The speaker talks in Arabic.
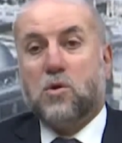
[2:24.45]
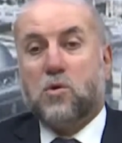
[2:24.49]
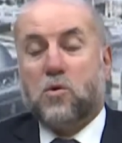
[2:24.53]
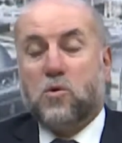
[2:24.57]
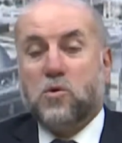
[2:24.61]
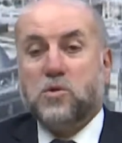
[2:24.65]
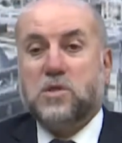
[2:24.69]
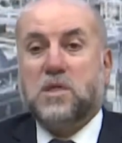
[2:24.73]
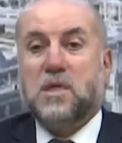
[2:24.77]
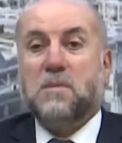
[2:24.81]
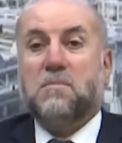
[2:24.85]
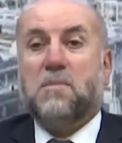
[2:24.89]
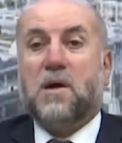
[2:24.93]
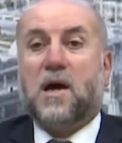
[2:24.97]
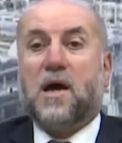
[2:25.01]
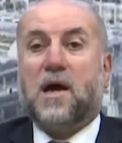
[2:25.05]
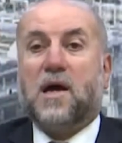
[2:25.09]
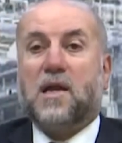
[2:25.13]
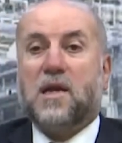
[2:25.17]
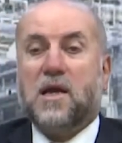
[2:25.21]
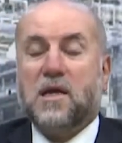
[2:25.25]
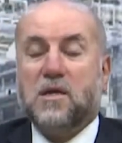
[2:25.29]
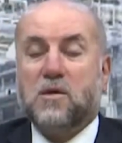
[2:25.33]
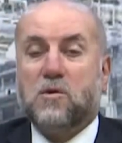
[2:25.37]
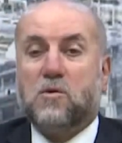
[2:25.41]
كتب
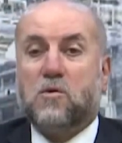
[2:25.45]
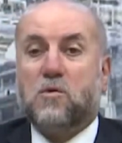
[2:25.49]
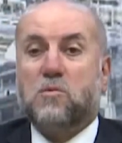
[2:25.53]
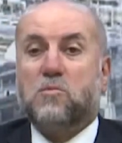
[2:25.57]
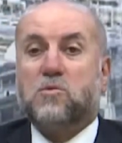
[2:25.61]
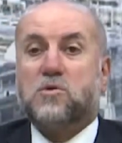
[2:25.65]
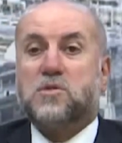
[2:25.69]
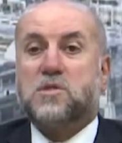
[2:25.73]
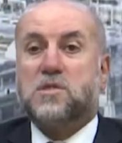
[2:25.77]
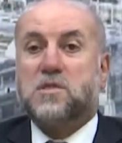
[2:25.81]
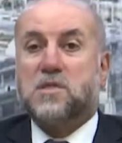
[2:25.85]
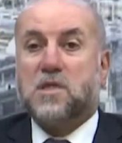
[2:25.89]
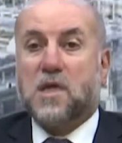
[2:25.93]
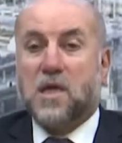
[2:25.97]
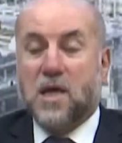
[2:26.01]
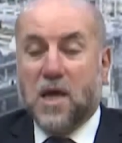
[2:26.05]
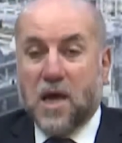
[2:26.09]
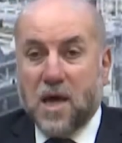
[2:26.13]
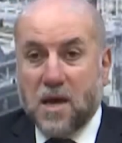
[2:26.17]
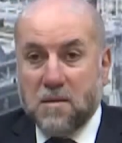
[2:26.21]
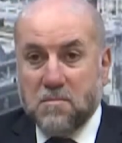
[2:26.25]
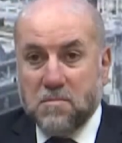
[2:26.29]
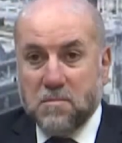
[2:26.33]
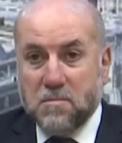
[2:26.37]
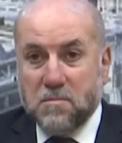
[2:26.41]
عليكم
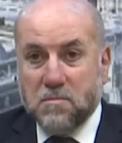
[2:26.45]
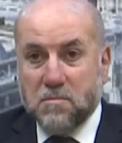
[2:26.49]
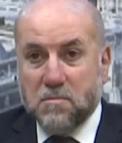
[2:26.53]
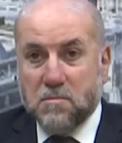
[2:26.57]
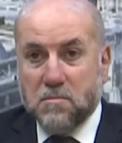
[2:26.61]
الصيام